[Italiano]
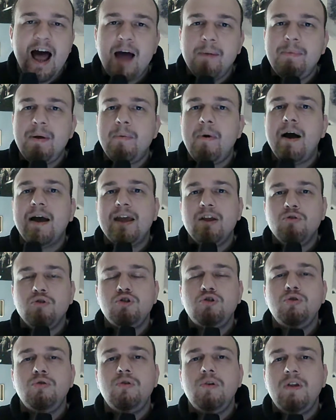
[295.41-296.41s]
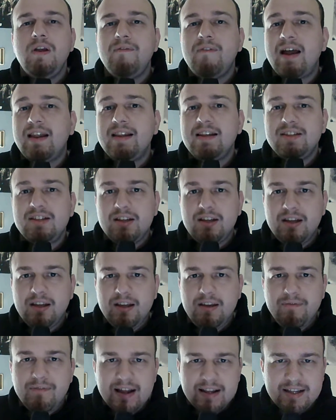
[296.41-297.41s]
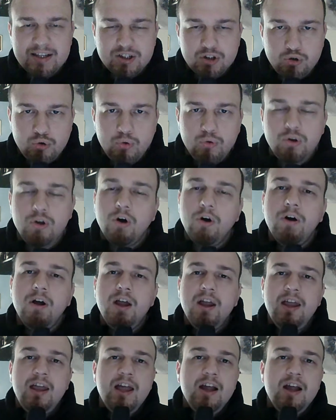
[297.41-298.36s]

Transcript: Abbiamo anche lo studio di Invade, Invade Studio,